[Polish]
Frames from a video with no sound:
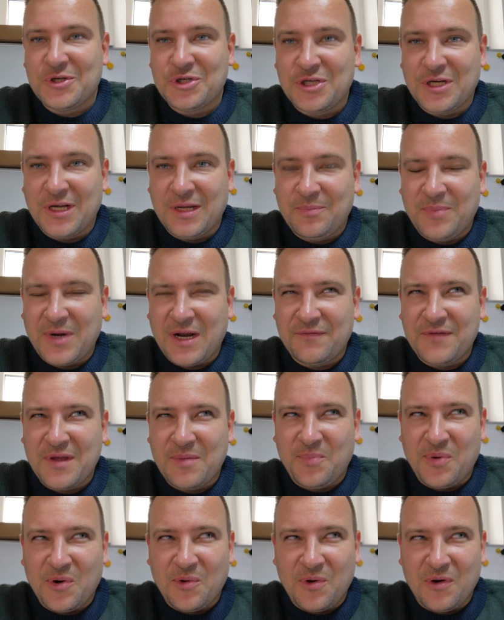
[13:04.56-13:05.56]
że
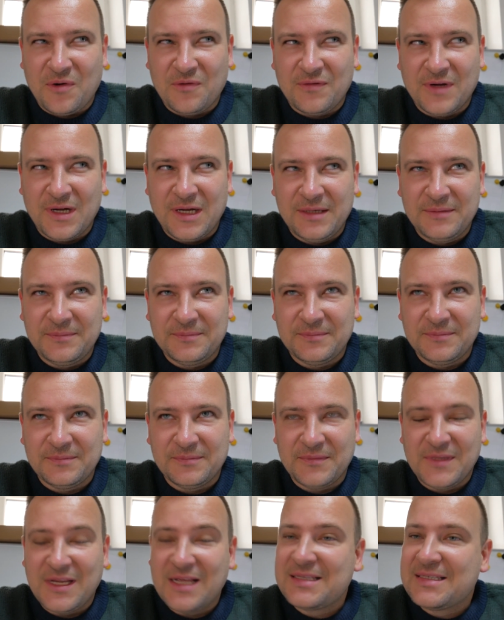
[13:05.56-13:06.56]
prawie połowę,
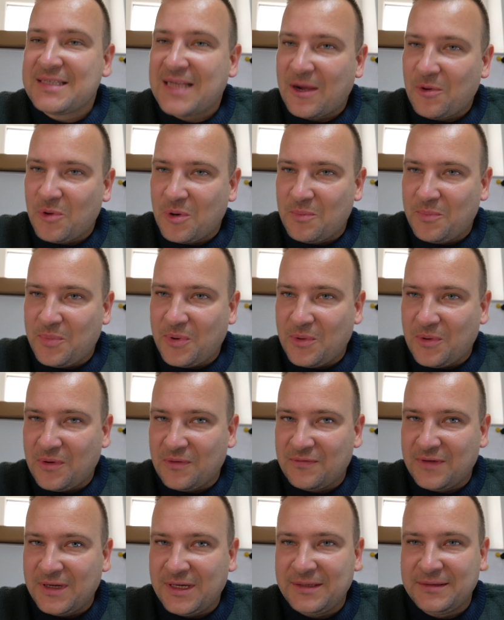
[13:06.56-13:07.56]
nie całą
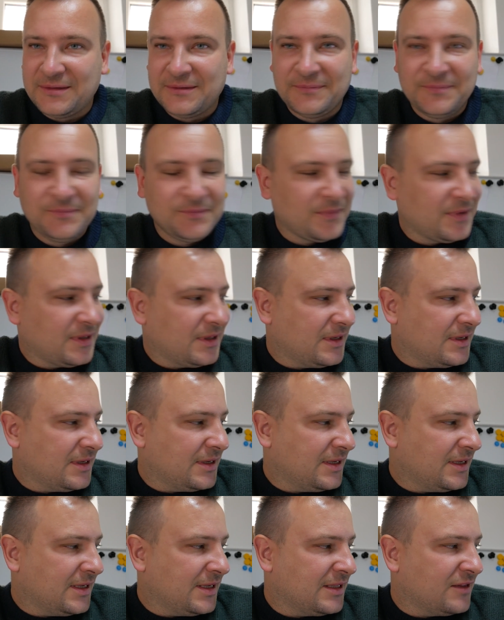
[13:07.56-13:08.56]
połowę,
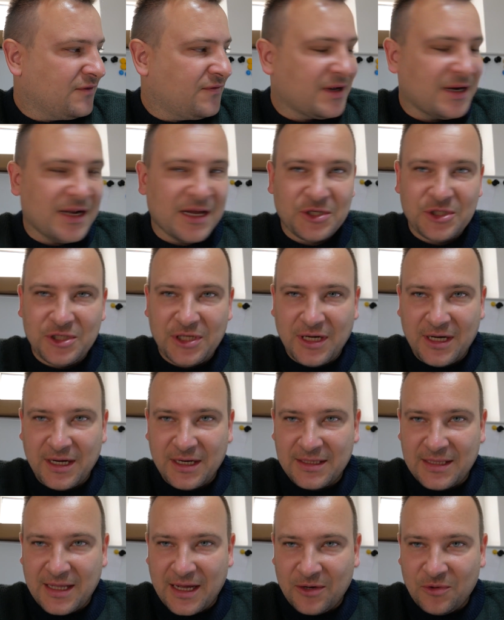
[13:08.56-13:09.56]
12 e,
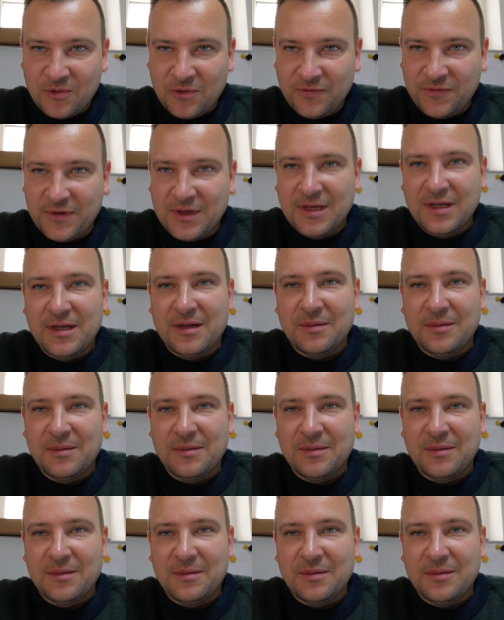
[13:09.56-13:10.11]
hektarów